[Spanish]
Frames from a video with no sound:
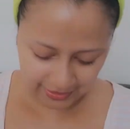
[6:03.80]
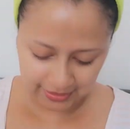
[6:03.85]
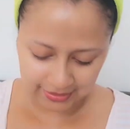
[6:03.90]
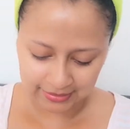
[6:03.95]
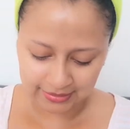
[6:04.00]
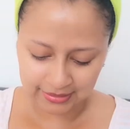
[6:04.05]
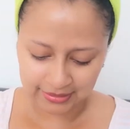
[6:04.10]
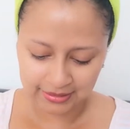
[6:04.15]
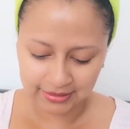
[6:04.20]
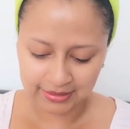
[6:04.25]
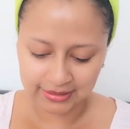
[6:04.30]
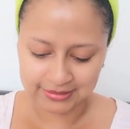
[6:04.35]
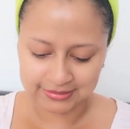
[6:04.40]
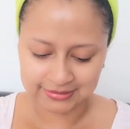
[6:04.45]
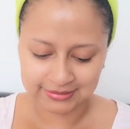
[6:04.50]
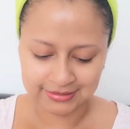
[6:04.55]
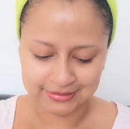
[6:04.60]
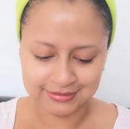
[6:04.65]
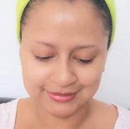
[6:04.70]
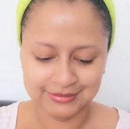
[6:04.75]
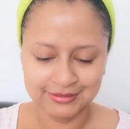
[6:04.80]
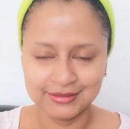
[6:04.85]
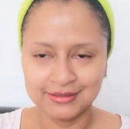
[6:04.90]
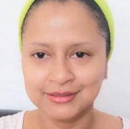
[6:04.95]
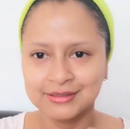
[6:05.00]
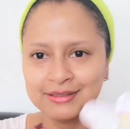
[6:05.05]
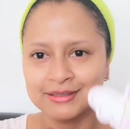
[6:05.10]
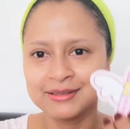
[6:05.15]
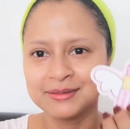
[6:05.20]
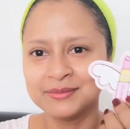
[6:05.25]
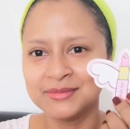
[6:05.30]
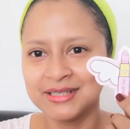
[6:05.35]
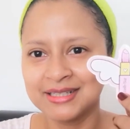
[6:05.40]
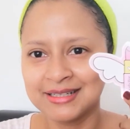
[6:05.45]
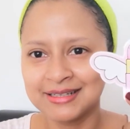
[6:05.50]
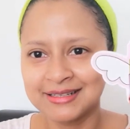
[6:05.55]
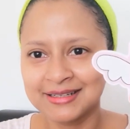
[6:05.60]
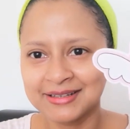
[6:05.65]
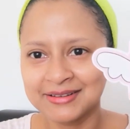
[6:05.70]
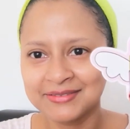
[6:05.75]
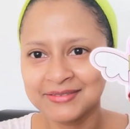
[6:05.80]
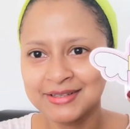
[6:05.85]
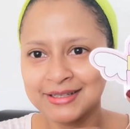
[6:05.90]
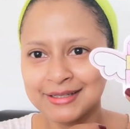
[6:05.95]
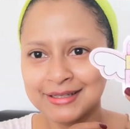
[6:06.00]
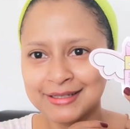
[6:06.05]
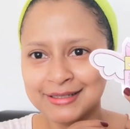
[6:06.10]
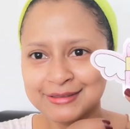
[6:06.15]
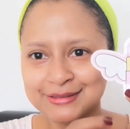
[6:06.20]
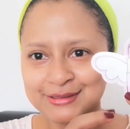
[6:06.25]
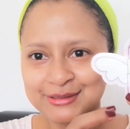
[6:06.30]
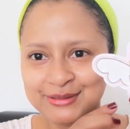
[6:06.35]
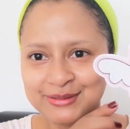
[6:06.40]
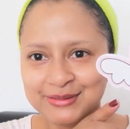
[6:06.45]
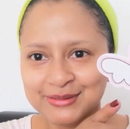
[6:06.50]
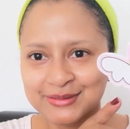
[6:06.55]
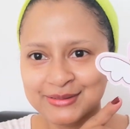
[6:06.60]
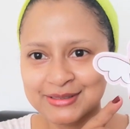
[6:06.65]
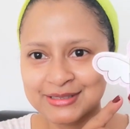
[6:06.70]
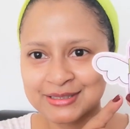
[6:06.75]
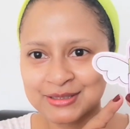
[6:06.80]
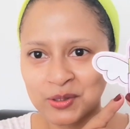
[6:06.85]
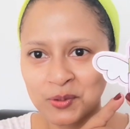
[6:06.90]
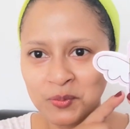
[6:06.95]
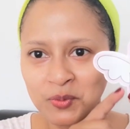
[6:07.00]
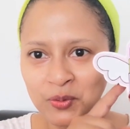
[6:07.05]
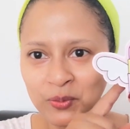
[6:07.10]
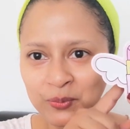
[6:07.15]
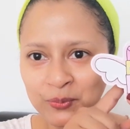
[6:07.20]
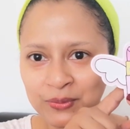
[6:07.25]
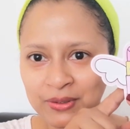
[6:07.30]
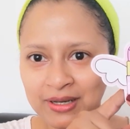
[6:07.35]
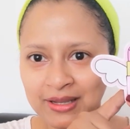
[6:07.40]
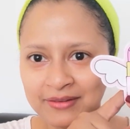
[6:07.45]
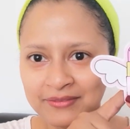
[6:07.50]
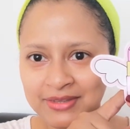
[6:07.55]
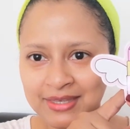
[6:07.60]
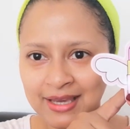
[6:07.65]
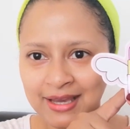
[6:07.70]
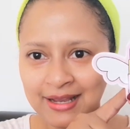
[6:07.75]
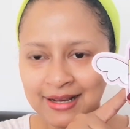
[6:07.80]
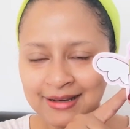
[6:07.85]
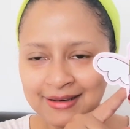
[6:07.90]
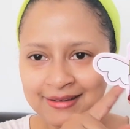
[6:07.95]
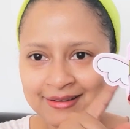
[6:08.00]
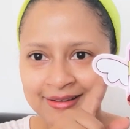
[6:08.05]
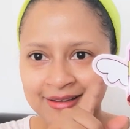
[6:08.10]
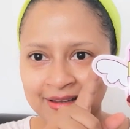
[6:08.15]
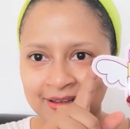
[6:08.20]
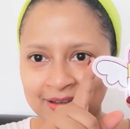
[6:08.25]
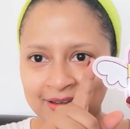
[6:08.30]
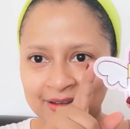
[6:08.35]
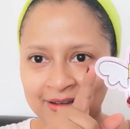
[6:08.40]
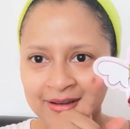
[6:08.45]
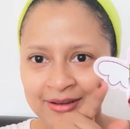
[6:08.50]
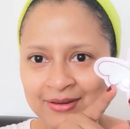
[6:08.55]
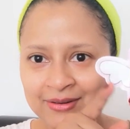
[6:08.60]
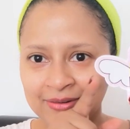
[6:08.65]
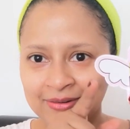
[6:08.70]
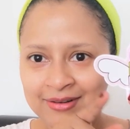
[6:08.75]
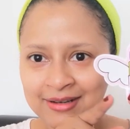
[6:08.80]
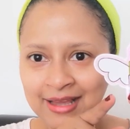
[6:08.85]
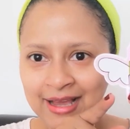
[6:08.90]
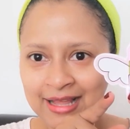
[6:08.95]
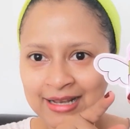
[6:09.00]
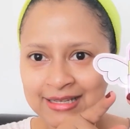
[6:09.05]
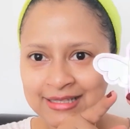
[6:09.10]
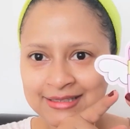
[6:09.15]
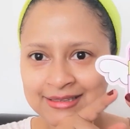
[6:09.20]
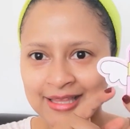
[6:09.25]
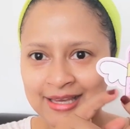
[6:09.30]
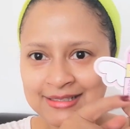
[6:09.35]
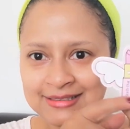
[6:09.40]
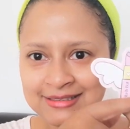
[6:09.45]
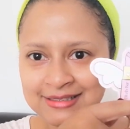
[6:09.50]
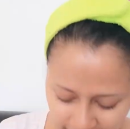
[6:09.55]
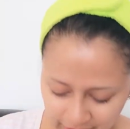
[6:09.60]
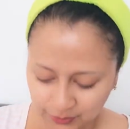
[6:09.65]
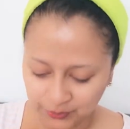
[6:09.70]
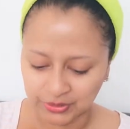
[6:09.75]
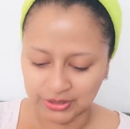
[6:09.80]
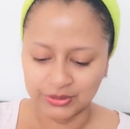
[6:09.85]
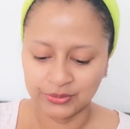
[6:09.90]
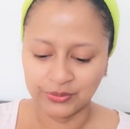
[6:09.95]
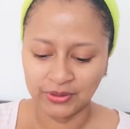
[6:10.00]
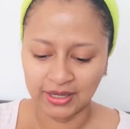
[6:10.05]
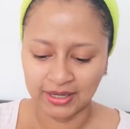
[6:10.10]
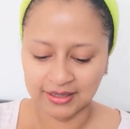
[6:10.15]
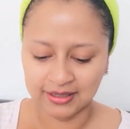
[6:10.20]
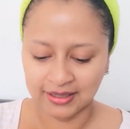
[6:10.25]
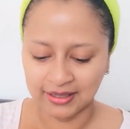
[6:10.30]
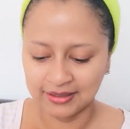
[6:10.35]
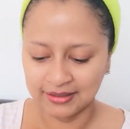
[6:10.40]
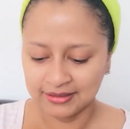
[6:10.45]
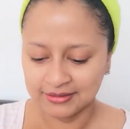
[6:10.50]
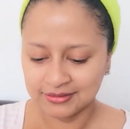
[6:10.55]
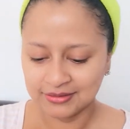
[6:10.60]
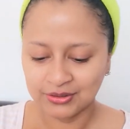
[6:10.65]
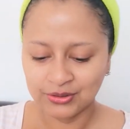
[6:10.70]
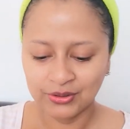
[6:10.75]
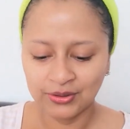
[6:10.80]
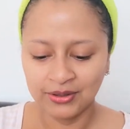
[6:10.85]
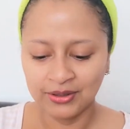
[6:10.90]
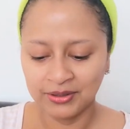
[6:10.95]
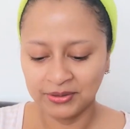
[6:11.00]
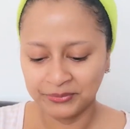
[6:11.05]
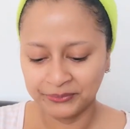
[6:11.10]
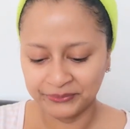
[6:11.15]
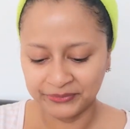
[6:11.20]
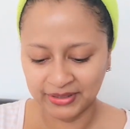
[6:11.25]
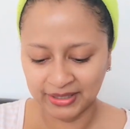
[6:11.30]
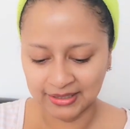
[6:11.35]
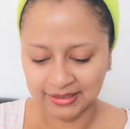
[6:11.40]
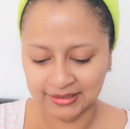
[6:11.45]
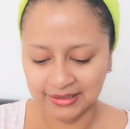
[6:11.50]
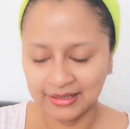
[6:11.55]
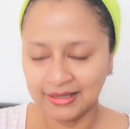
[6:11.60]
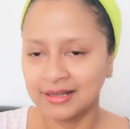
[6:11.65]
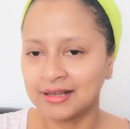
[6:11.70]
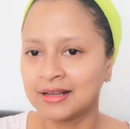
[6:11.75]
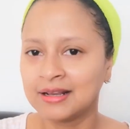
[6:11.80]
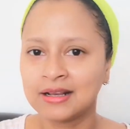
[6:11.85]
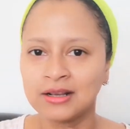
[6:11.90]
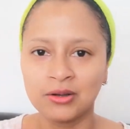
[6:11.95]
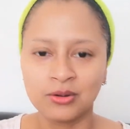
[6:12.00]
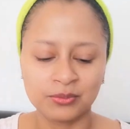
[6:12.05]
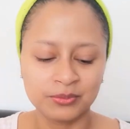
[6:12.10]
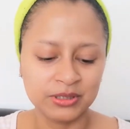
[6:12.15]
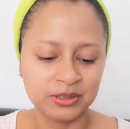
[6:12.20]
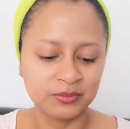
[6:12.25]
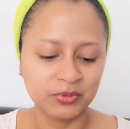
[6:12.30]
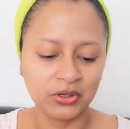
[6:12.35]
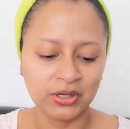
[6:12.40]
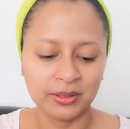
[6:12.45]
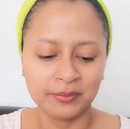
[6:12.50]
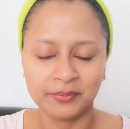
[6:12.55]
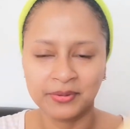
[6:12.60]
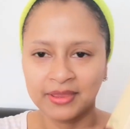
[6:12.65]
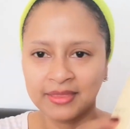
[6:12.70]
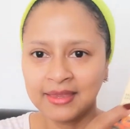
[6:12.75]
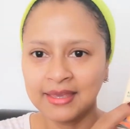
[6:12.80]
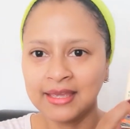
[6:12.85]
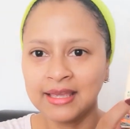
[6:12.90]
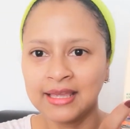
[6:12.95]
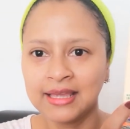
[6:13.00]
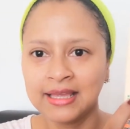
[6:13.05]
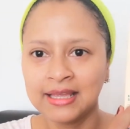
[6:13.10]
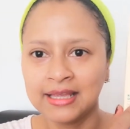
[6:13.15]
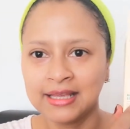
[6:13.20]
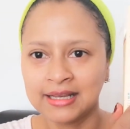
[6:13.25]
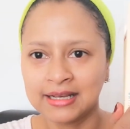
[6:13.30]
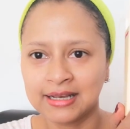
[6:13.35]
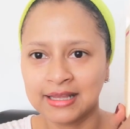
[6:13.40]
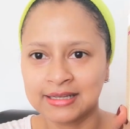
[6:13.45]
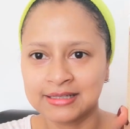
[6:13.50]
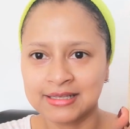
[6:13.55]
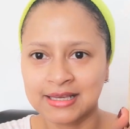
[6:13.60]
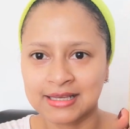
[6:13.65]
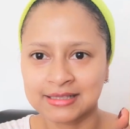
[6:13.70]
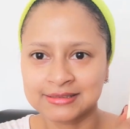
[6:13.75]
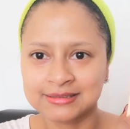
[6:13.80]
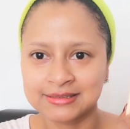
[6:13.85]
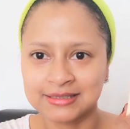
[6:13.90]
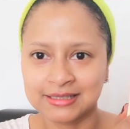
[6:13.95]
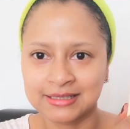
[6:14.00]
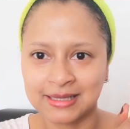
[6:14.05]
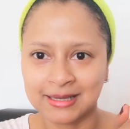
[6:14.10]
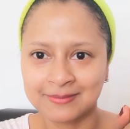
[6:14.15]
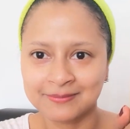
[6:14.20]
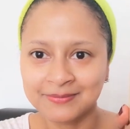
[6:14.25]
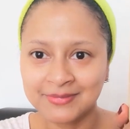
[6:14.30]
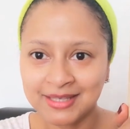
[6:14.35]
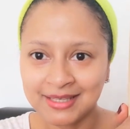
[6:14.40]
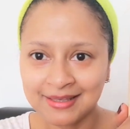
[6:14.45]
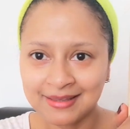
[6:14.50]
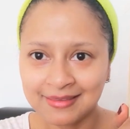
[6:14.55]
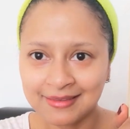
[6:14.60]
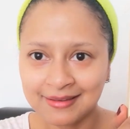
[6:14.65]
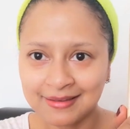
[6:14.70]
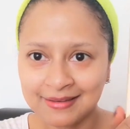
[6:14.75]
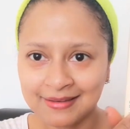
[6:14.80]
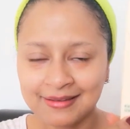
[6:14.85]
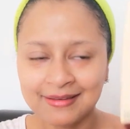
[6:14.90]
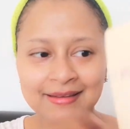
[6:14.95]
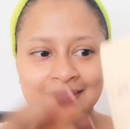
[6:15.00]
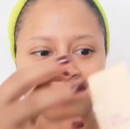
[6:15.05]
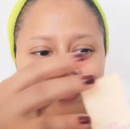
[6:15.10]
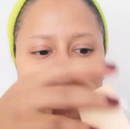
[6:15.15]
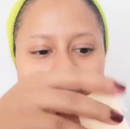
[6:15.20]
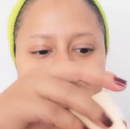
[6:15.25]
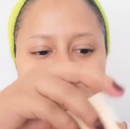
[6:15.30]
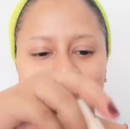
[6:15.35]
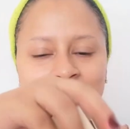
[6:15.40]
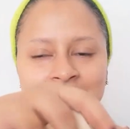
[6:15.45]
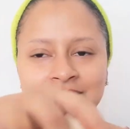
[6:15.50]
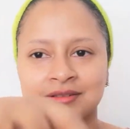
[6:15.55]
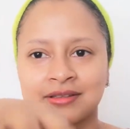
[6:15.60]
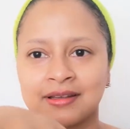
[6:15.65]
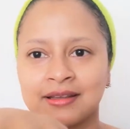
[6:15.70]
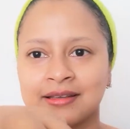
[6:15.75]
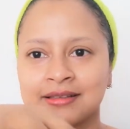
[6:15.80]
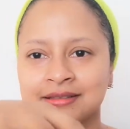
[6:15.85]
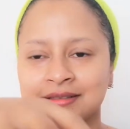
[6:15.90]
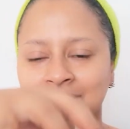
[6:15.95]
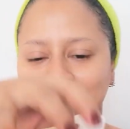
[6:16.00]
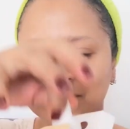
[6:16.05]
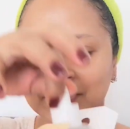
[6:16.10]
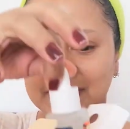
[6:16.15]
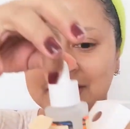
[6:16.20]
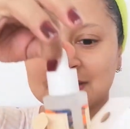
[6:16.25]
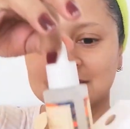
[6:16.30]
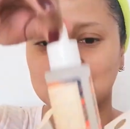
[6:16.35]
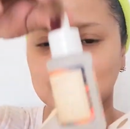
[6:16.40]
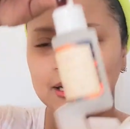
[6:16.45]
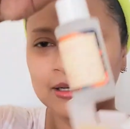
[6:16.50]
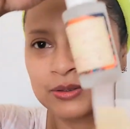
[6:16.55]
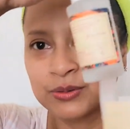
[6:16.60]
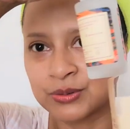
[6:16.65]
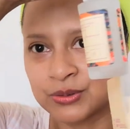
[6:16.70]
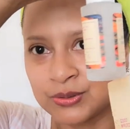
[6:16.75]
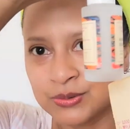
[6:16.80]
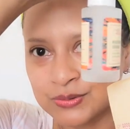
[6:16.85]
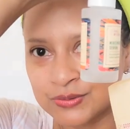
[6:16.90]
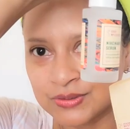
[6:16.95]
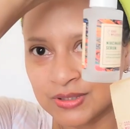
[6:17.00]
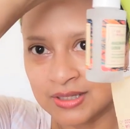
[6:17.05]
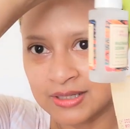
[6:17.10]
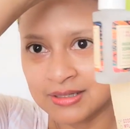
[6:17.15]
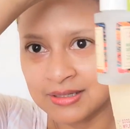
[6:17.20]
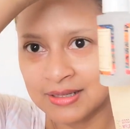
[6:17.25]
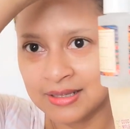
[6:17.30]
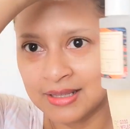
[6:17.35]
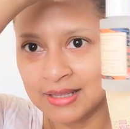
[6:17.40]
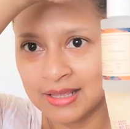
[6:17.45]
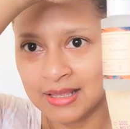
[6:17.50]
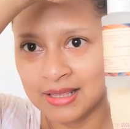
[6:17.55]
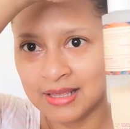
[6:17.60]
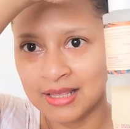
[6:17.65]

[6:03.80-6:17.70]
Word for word: viene este sticker, miren qué bello. Es como un labial con alitas. Y bueno, acá adentro viene lo mismo que pedí, la niacinamida, que ustedes también ya la conocen